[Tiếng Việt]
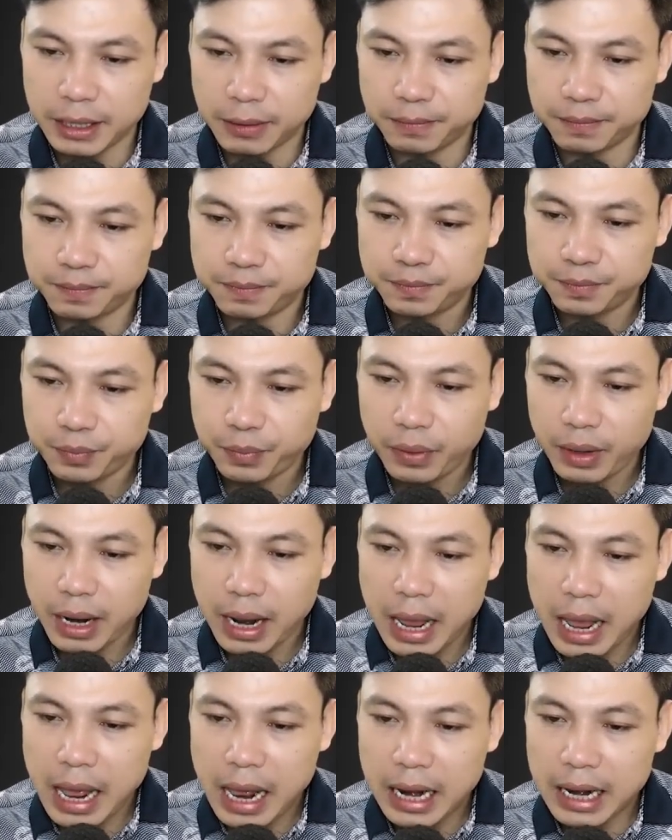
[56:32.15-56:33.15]
Tiếng của
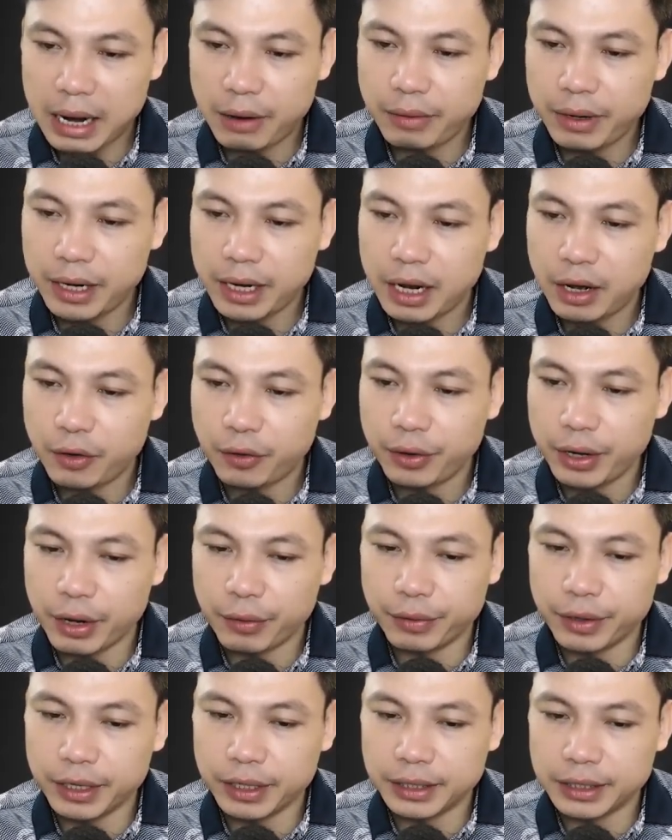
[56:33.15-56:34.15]
Thắng kinh sợ
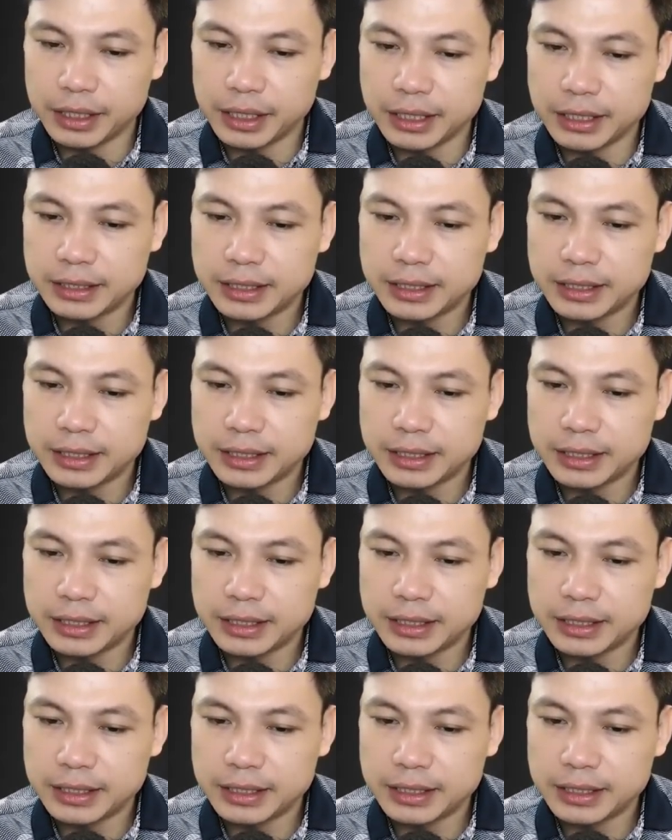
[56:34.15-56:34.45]
hét lớn.